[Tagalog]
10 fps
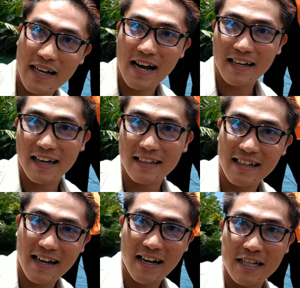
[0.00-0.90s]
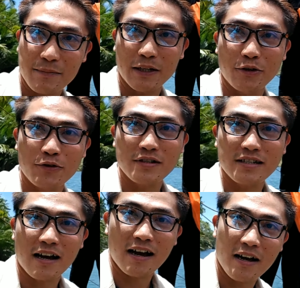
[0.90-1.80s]
mig gakit guys padong
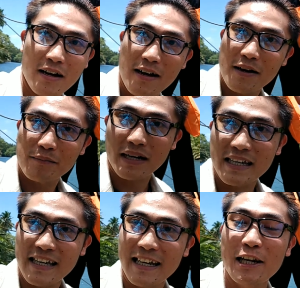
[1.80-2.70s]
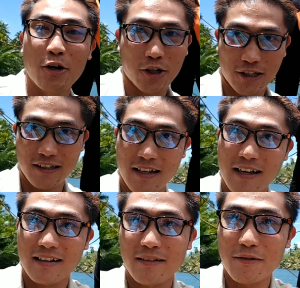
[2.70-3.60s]
sa manghilot.
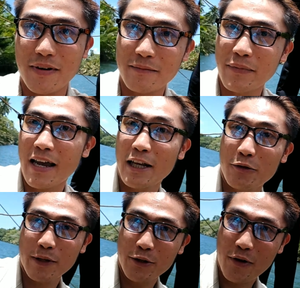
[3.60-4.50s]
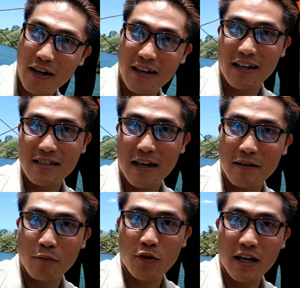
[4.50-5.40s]
Magpahilot ning duha guys
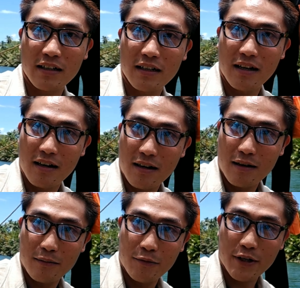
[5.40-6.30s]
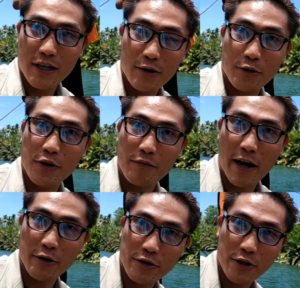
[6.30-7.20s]
kay murag murag
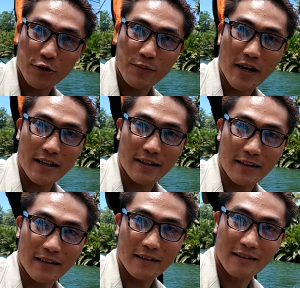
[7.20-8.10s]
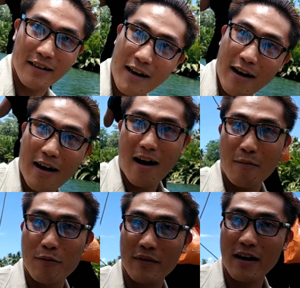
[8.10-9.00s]
coronavirus na jud mi ani.
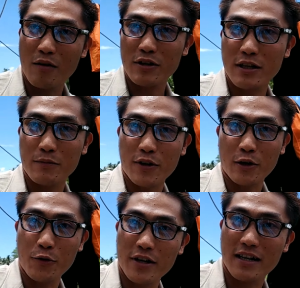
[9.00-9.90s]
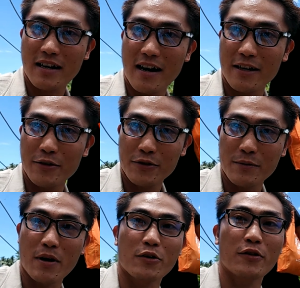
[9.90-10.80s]
Amo mang lawas kay murag luya na kaayo.
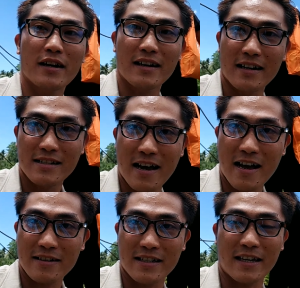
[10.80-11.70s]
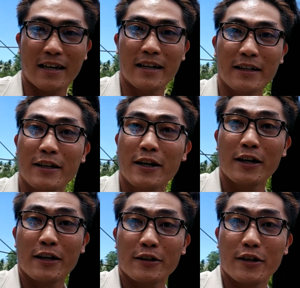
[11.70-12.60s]
Simba ko lang guys ha. Sige
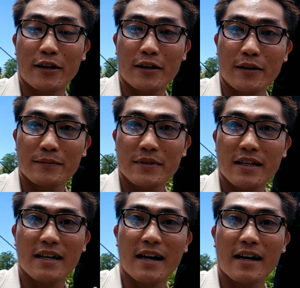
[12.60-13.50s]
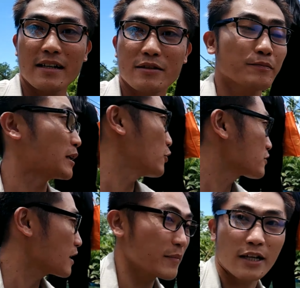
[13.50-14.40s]
um, sige guys,
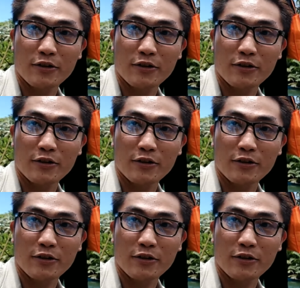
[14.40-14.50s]
padong sa mi